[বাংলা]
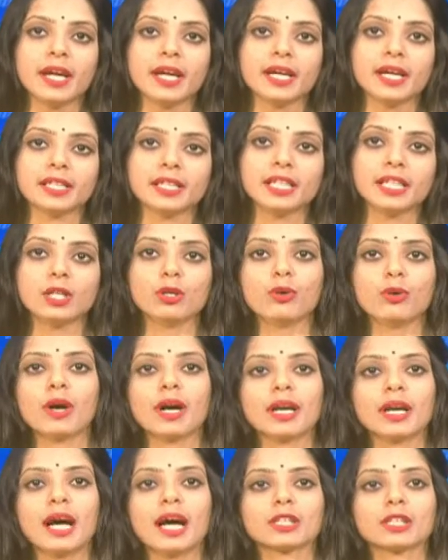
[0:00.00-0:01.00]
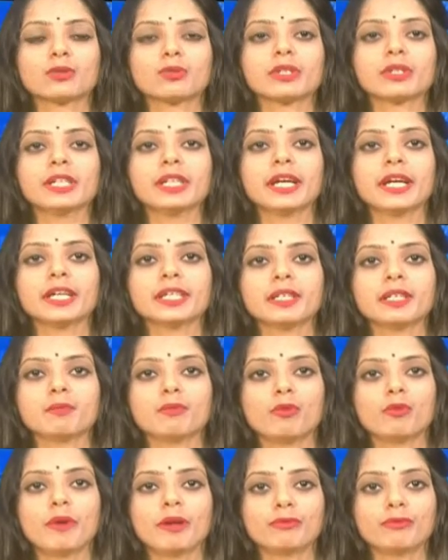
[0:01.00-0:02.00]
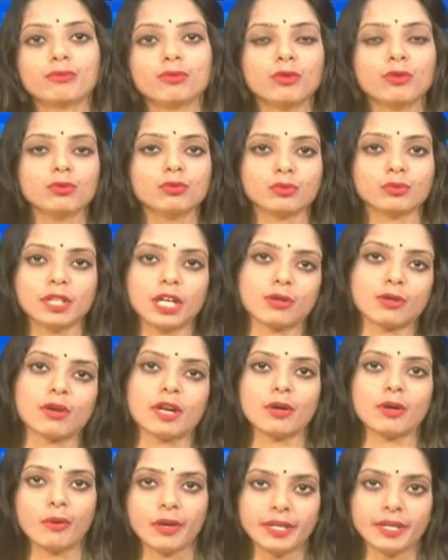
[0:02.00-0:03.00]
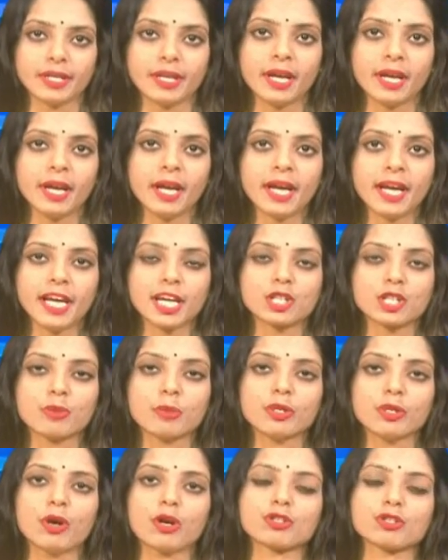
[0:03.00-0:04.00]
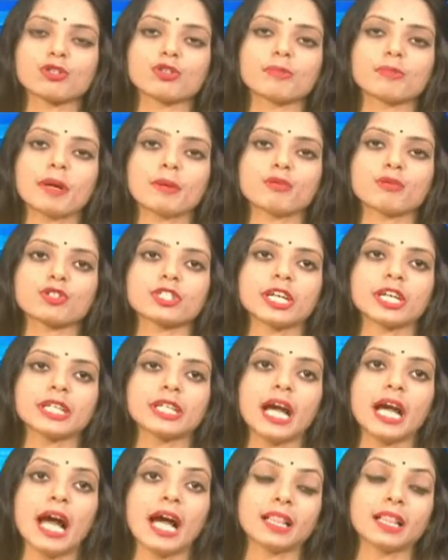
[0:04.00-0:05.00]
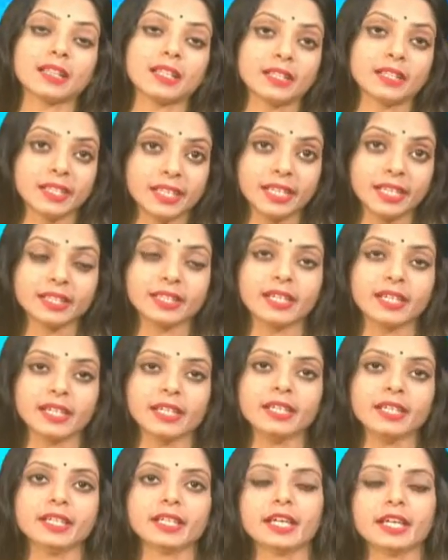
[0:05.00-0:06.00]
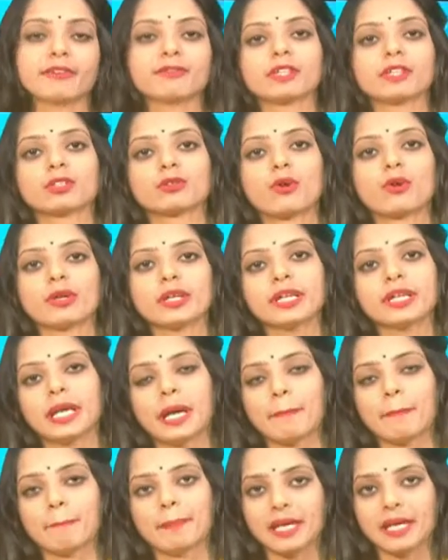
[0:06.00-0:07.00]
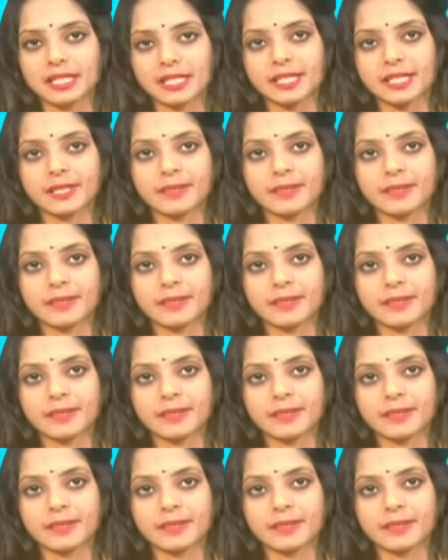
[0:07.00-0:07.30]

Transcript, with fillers: একটি লোহার হাতুড়ি একটি মোবাইল ফোন উদ্ধার করা হয় এ সময় অস্ত্র ব্যবসায়ী আল রিয়াদকে গ্রেফতার করে র্যাব পাঁচ